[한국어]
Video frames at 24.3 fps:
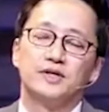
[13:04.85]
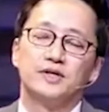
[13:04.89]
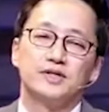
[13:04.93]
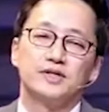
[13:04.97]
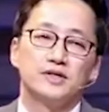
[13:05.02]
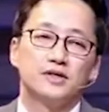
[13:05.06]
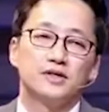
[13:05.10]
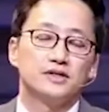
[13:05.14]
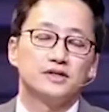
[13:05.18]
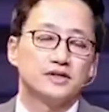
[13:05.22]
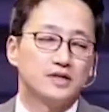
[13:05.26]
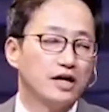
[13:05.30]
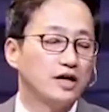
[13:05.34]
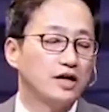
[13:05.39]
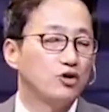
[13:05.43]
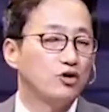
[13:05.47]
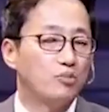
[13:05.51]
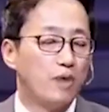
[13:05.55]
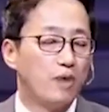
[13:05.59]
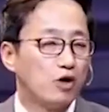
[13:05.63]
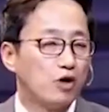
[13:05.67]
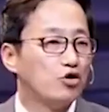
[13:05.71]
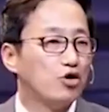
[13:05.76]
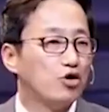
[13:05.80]
스타일로
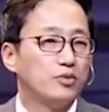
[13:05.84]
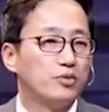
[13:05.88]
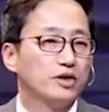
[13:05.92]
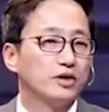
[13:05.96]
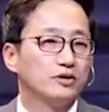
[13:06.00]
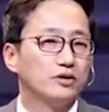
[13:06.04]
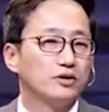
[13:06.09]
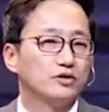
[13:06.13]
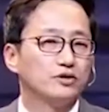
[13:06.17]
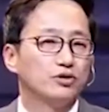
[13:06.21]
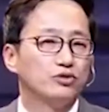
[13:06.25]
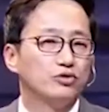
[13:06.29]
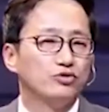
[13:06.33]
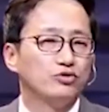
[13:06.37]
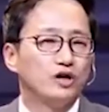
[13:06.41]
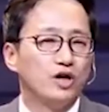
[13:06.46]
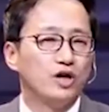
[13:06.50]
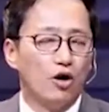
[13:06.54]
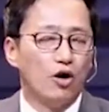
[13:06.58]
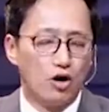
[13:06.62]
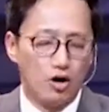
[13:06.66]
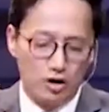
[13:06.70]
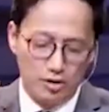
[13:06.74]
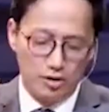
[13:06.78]
바꿔버린 것들은
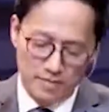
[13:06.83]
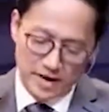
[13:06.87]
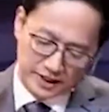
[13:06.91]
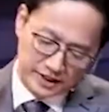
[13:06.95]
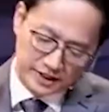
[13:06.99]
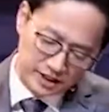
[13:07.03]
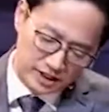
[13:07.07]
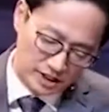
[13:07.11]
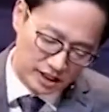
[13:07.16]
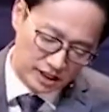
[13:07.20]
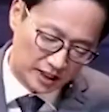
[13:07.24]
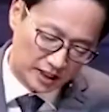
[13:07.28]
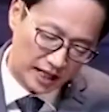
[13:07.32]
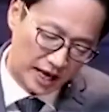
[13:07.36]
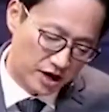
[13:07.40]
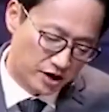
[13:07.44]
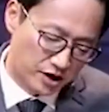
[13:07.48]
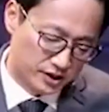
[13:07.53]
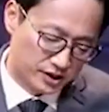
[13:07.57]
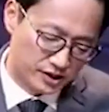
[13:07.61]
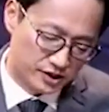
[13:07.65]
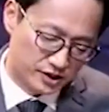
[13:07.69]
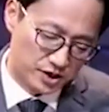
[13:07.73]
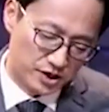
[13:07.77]
우리가 얼마든지
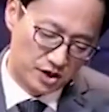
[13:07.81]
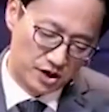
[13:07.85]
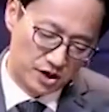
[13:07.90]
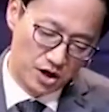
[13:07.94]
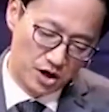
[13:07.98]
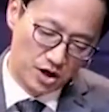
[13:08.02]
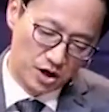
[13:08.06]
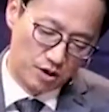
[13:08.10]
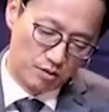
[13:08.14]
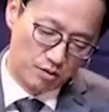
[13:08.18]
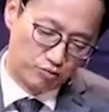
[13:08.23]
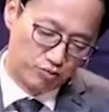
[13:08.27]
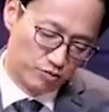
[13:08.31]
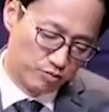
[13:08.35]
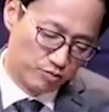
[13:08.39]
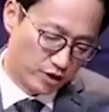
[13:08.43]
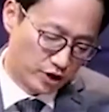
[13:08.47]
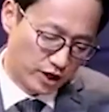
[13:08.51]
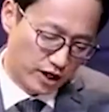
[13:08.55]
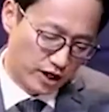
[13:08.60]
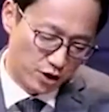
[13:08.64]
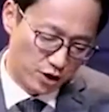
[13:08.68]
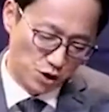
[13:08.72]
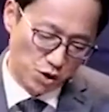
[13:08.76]
깨어서
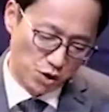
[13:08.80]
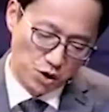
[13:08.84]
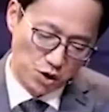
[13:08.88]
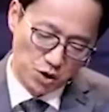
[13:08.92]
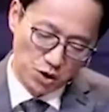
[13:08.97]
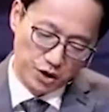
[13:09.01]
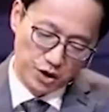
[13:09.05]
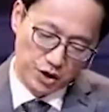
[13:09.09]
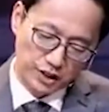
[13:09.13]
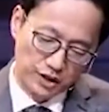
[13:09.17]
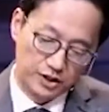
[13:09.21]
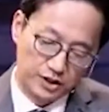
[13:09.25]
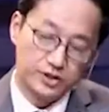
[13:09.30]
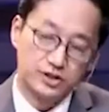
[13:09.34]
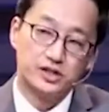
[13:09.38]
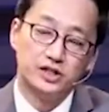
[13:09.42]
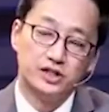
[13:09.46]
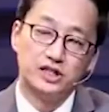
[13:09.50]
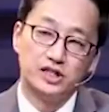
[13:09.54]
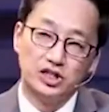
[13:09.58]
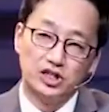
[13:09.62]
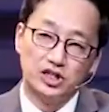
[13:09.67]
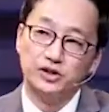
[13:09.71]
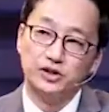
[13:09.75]
분별하고 이것을
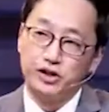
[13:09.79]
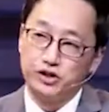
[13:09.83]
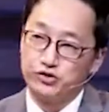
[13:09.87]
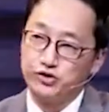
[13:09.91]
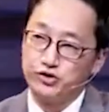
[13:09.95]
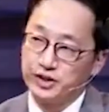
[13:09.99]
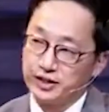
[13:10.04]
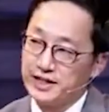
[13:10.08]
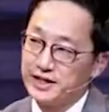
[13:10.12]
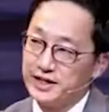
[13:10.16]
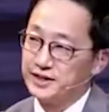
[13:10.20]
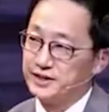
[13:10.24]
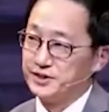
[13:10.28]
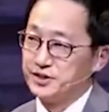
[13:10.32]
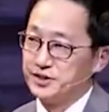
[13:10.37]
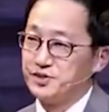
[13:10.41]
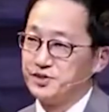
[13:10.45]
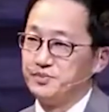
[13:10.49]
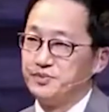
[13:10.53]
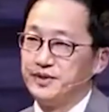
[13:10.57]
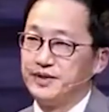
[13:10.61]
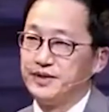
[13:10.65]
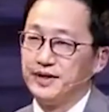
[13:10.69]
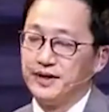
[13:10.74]
이겨낼 수 있다는
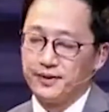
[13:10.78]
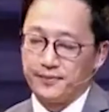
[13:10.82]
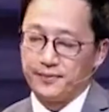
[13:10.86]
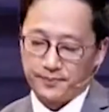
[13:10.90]
것입니다.